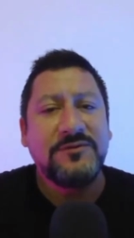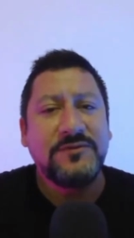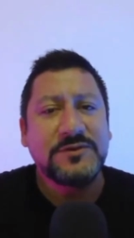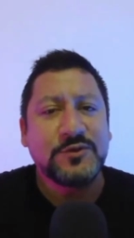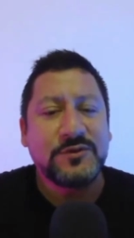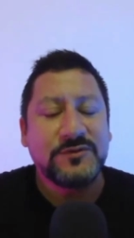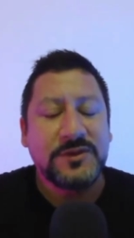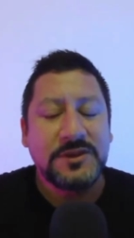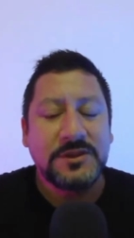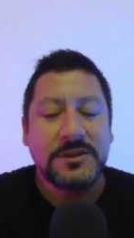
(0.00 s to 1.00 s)
viver sua
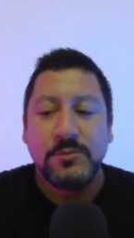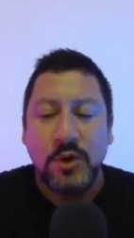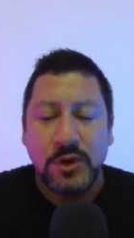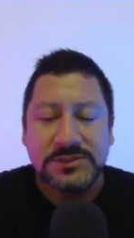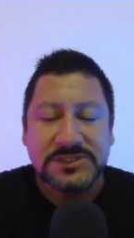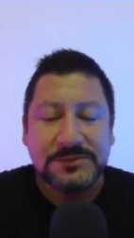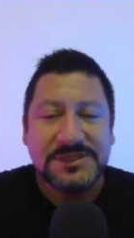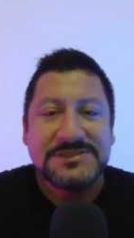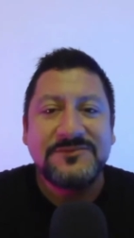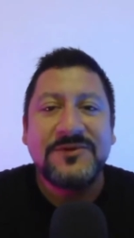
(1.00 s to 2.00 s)
vida, mostra,
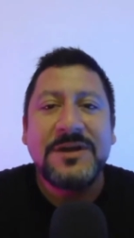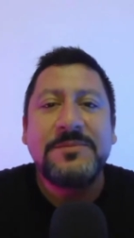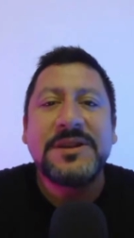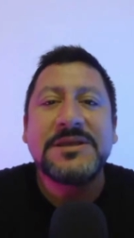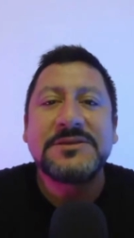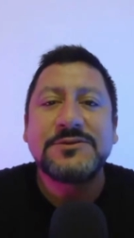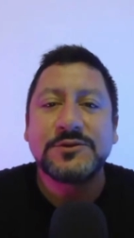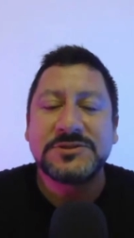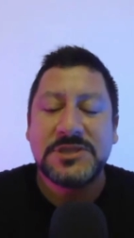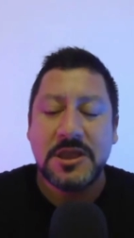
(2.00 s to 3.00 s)
mas vai para a rede
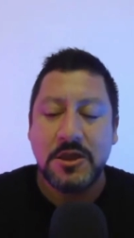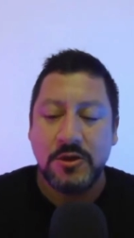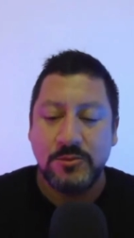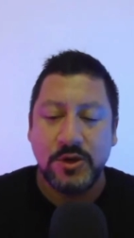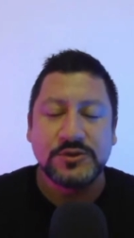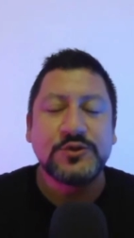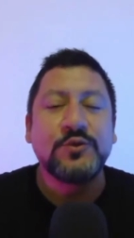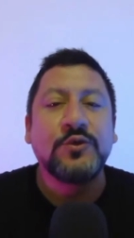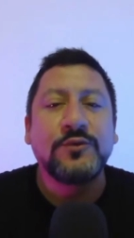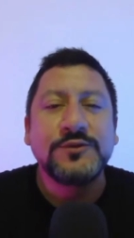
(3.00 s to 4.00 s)
social, mostra um
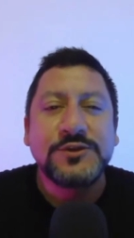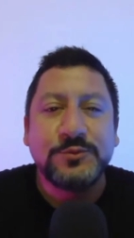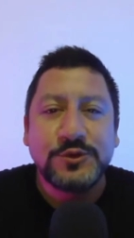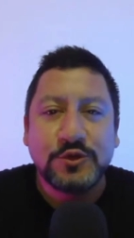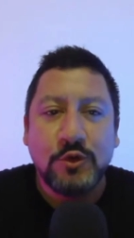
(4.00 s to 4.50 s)
novo tipo de